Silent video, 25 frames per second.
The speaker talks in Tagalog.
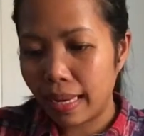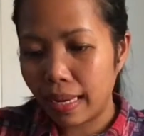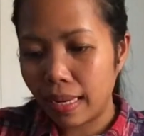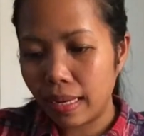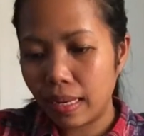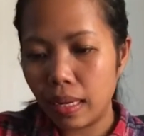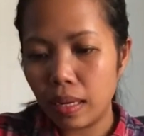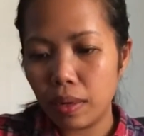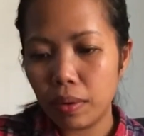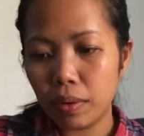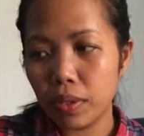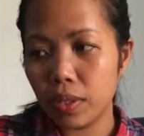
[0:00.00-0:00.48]

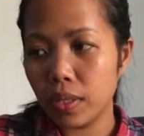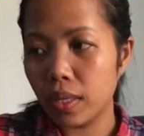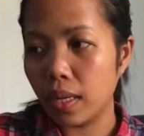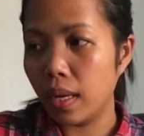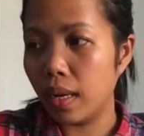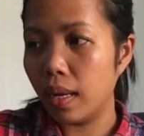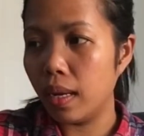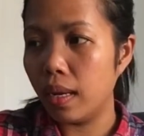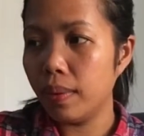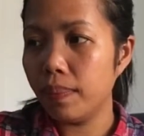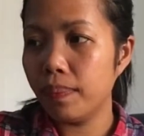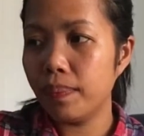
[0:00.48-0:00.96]
Lalagay ko
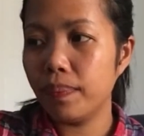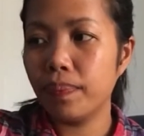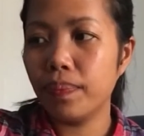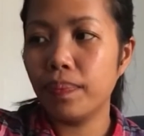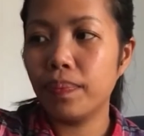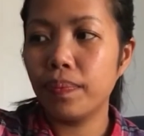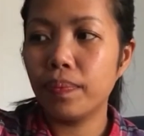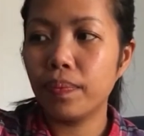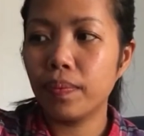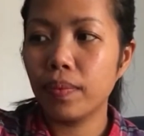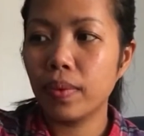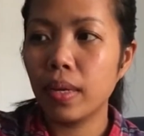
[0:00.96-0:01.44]
siya
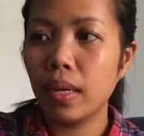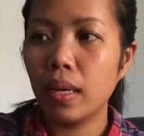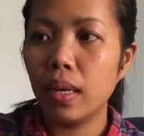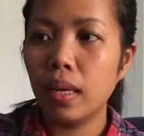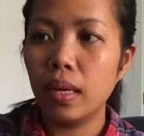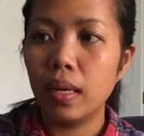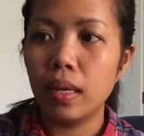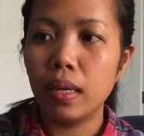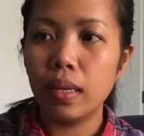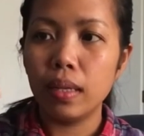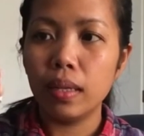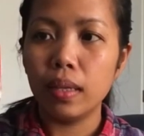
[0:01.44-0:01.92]

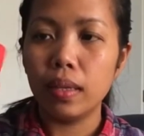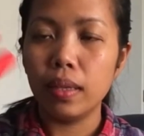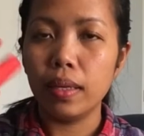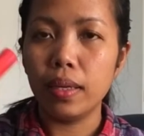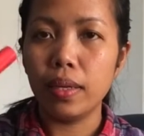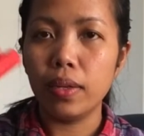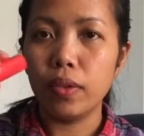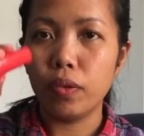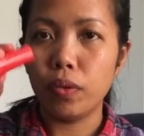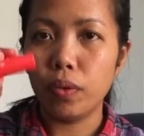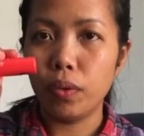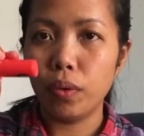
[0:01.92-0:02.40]

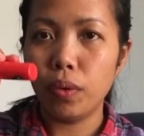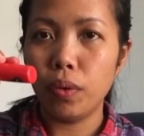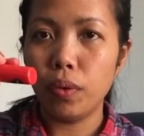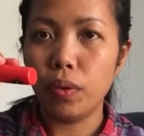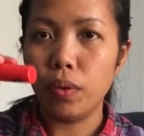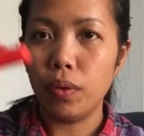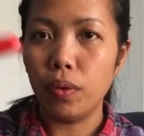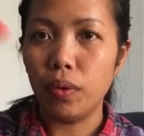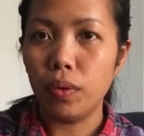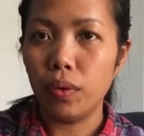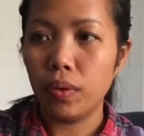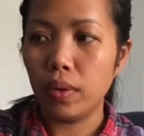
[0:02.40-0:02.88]

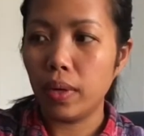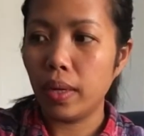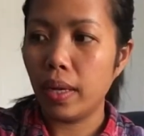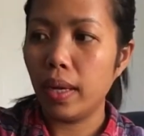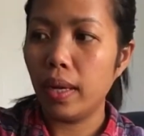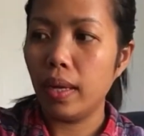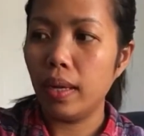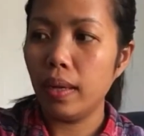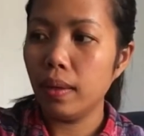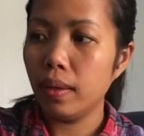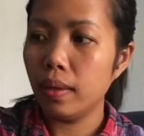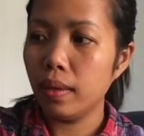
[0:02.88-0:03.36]
dito.
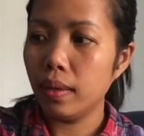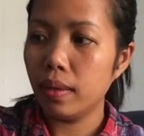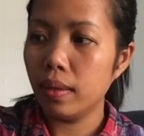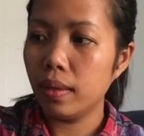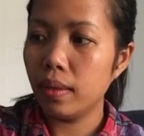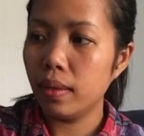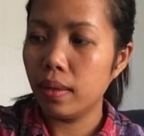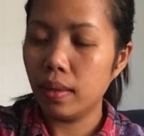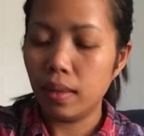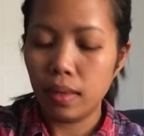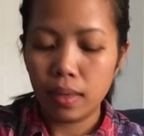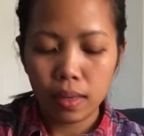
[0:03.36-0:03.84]
Okay?
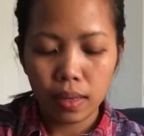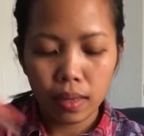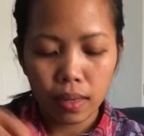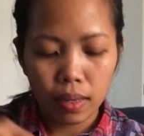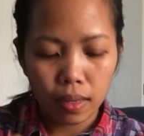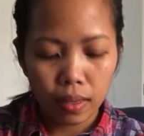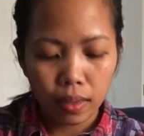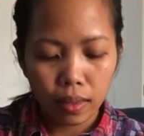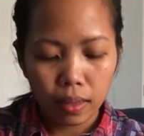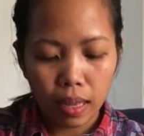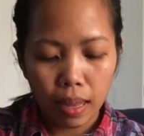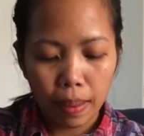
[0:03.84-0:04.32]

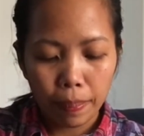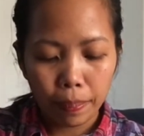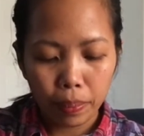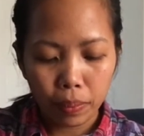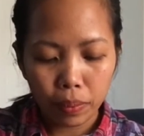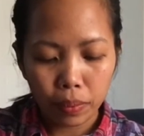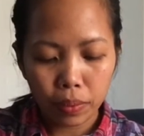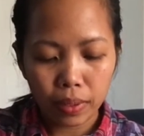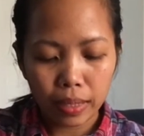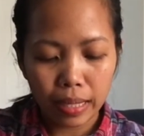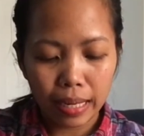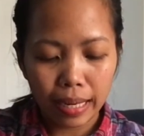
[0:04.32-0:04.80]

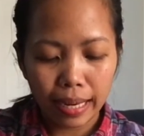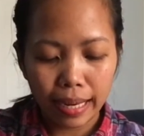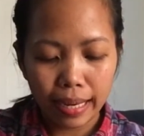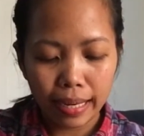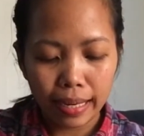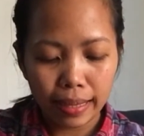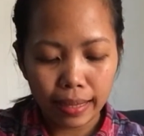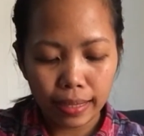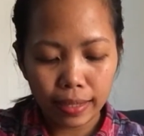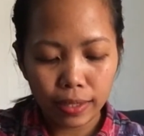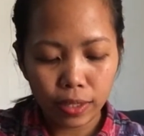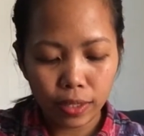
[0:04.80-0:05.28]
Tapos, ilagay
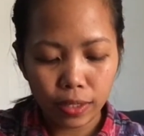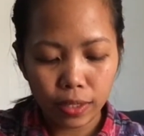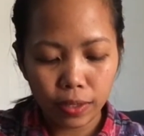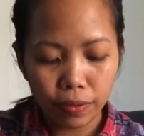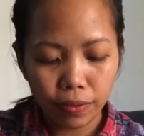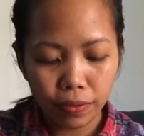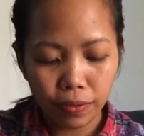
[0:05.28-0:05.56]
natin siya sa